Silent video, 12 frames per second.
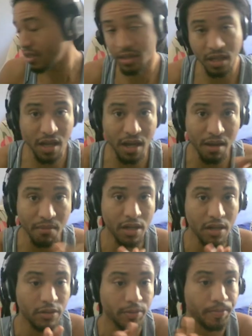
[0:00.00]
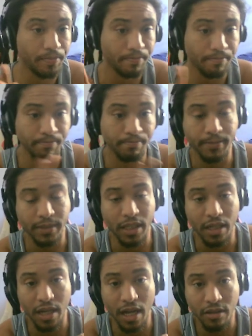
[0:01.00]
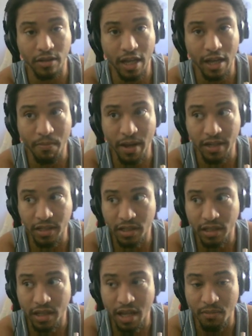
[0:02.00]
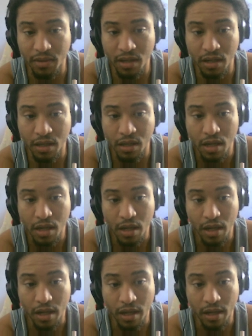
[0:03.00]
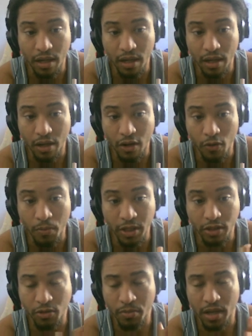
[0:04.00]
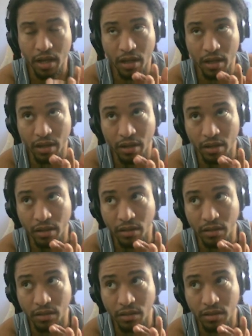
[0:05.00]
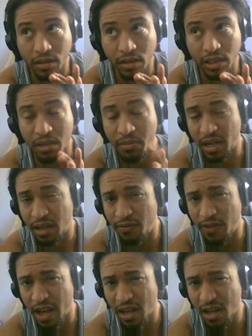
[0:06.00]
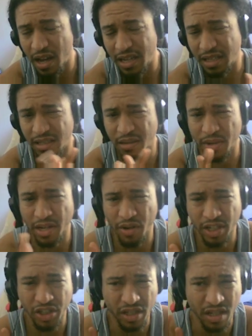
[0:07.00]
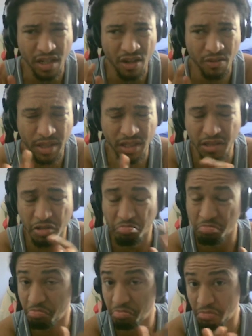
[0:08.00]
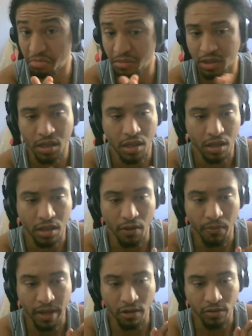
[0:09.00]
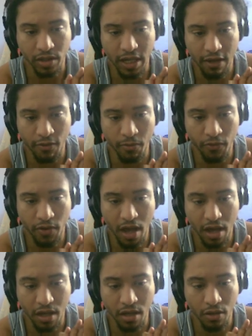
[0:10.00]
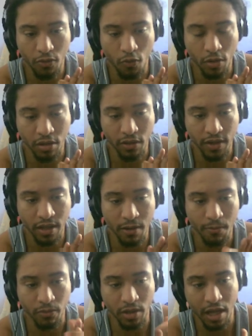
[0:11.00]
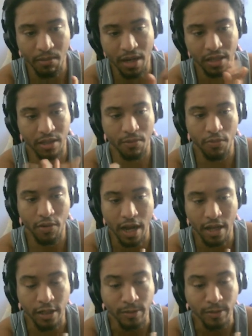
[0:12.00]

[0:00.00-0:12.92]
já tá acabando. Tá ligado? De repente acho que termina é, começo do. É, semana que vem. Essa semana eu acho que não, mas também não sei, vamos ver aí quando vai ter, terminar essa temporada.